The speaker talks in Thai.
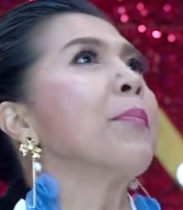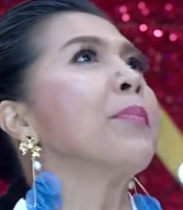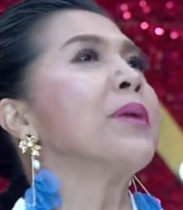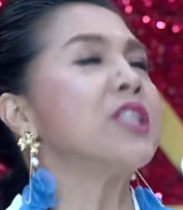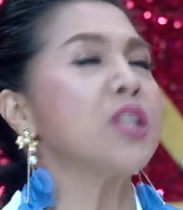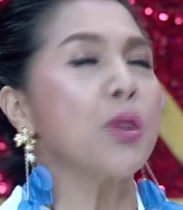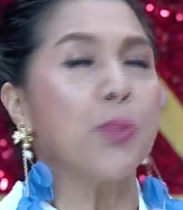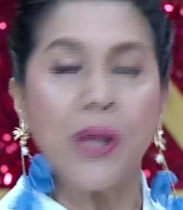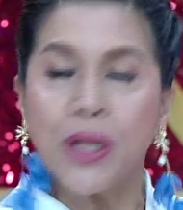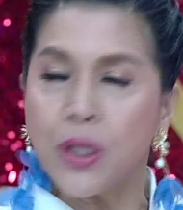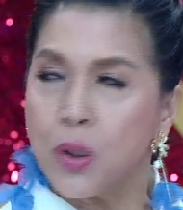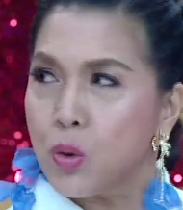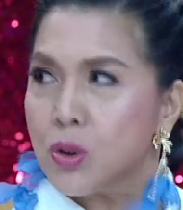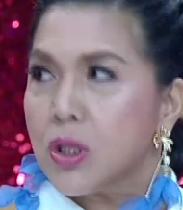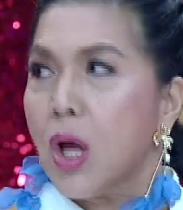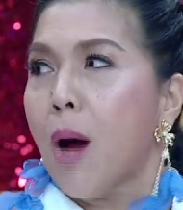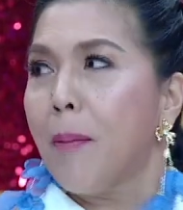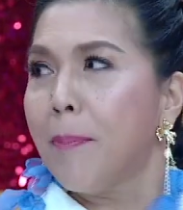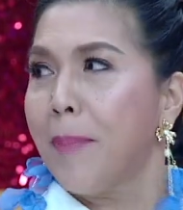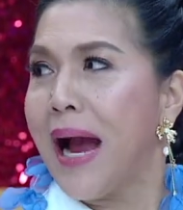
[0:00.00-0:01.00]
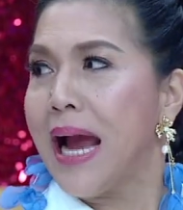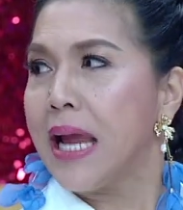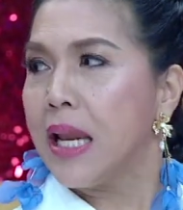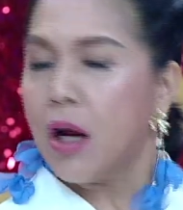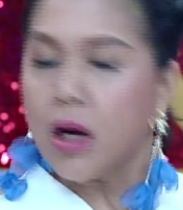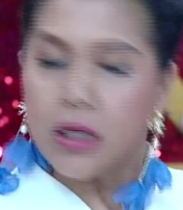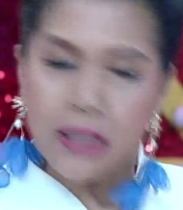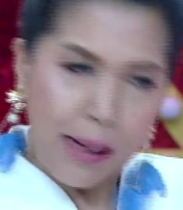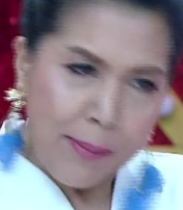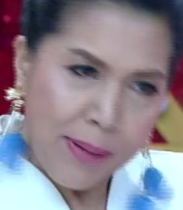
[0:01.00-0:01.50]
มีชีวิตอยู่ต่อไปแล้
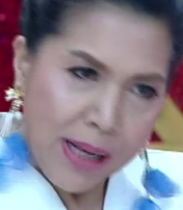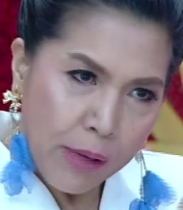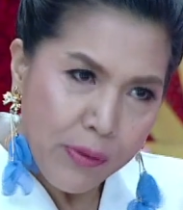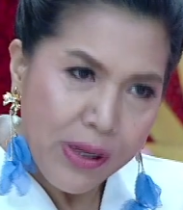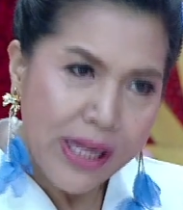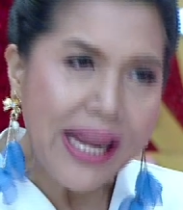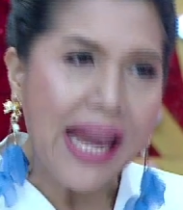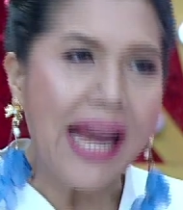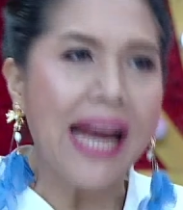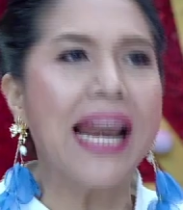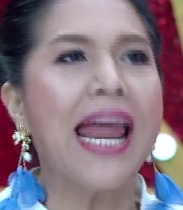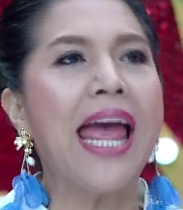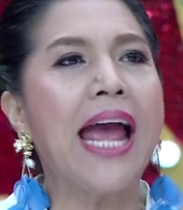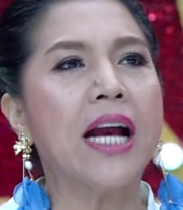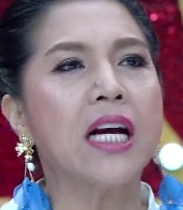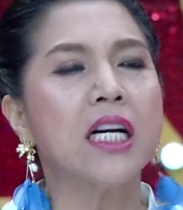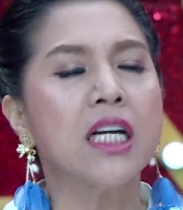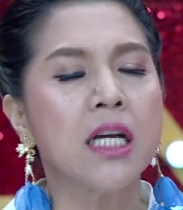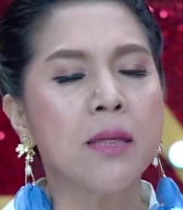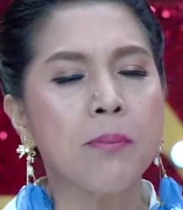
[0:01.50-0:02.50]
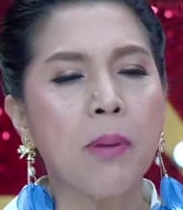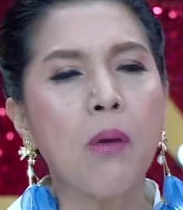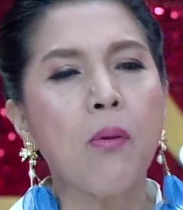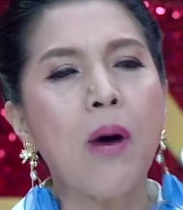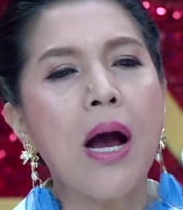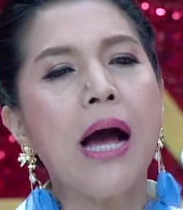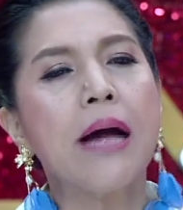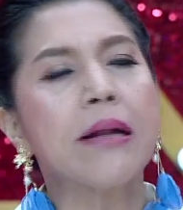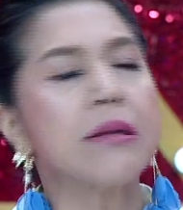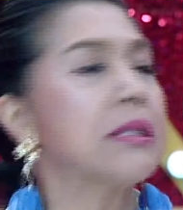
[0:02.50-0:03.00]
วก็ทำให้เราได้แข็งแรงขึ้นเพราะ
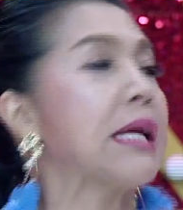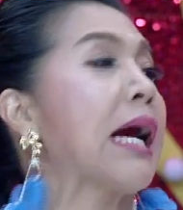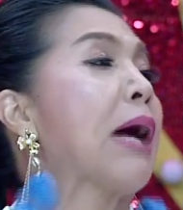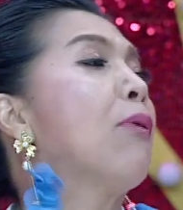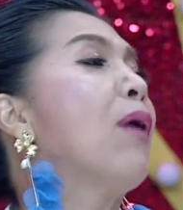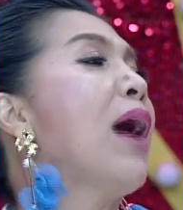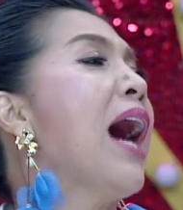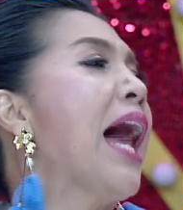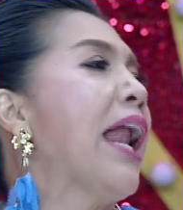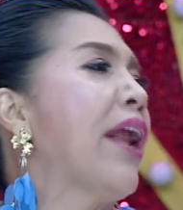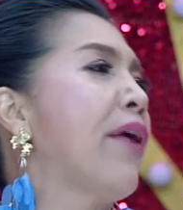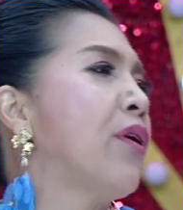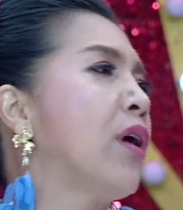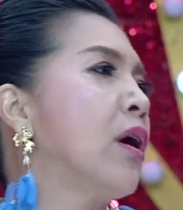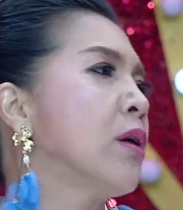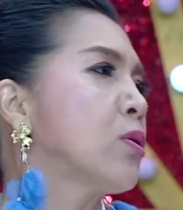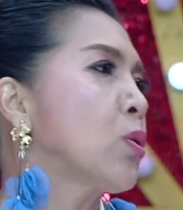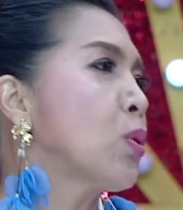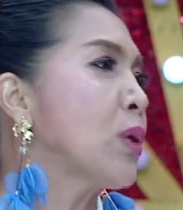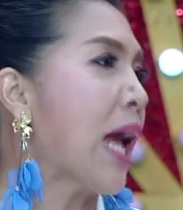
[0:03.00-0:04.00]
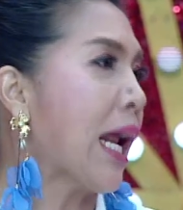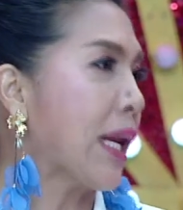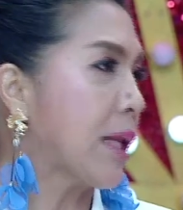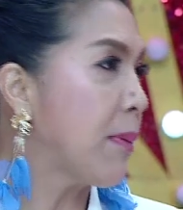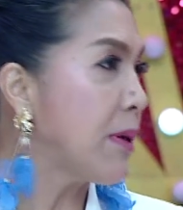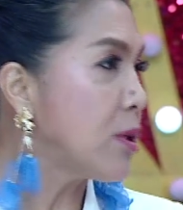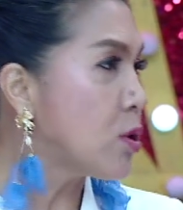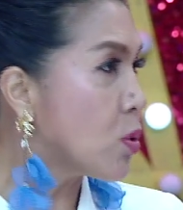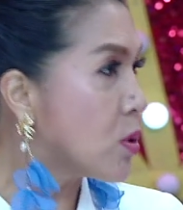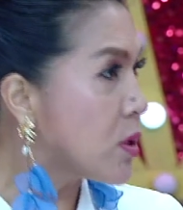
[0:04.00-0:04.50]
ว่าอย่างว่าแหละเนาะทุกอย่างที่
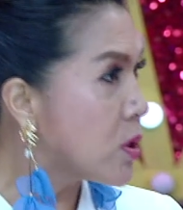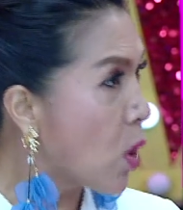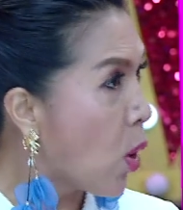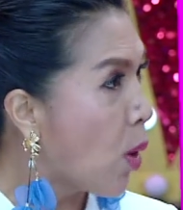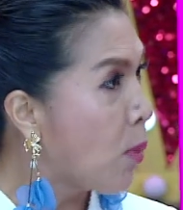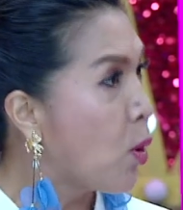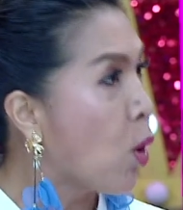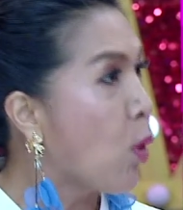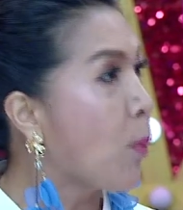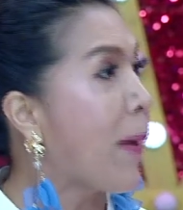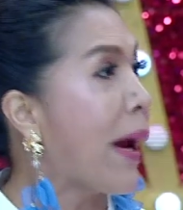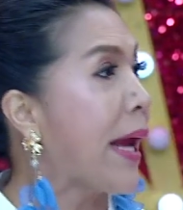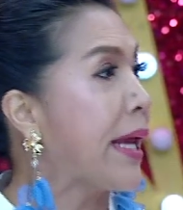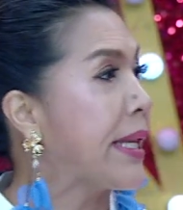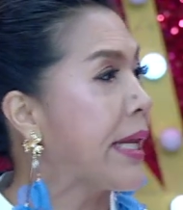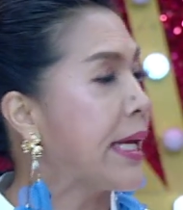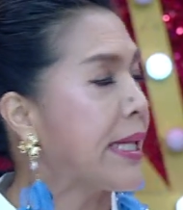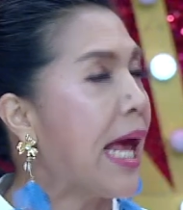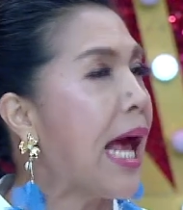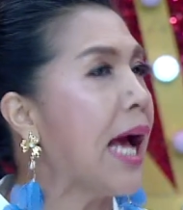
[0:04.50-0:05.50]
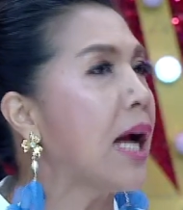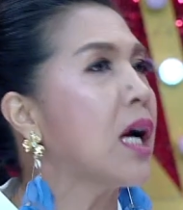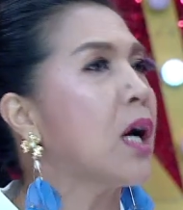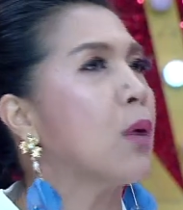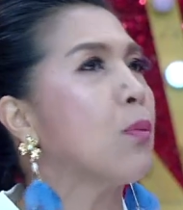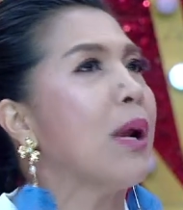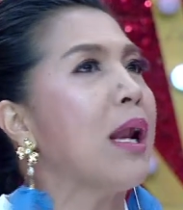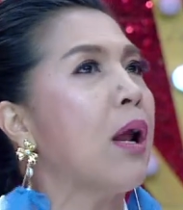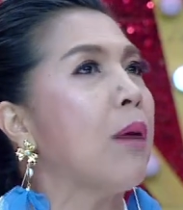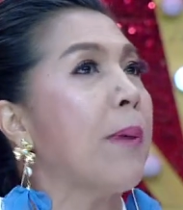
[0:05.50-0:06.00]
มันทรุดโทรมลงไปเนี่ยถ้าเกิด
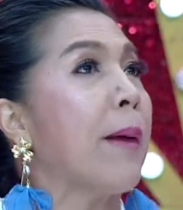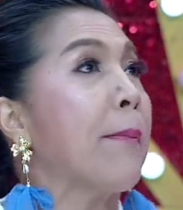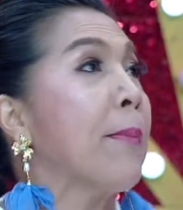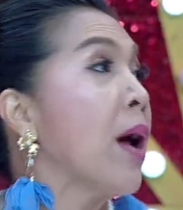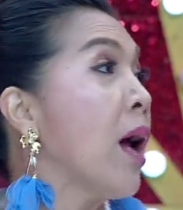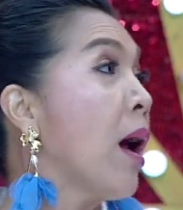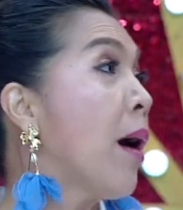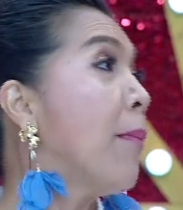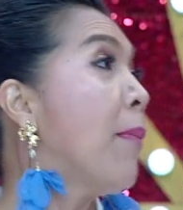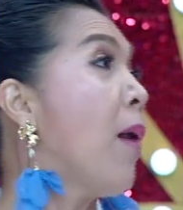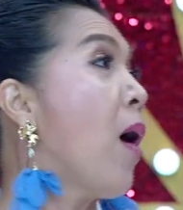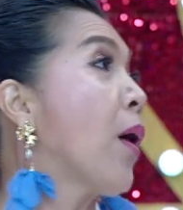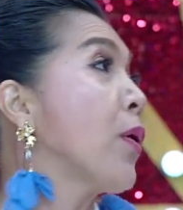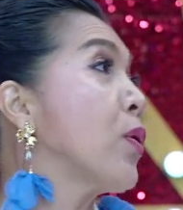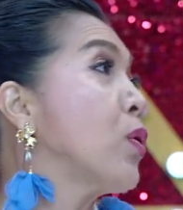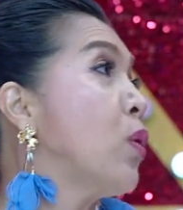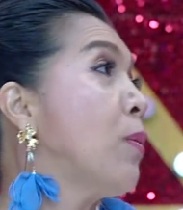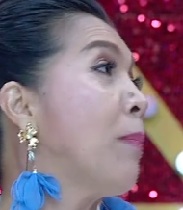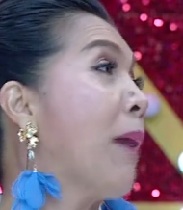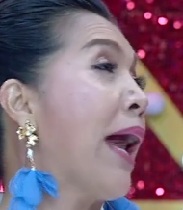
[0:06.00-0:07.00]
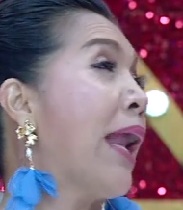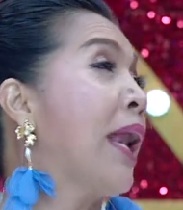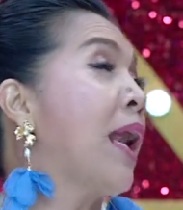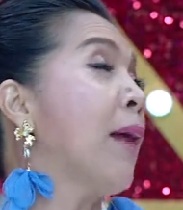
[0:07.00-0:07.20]
ว่าเราแบบมองดูมัน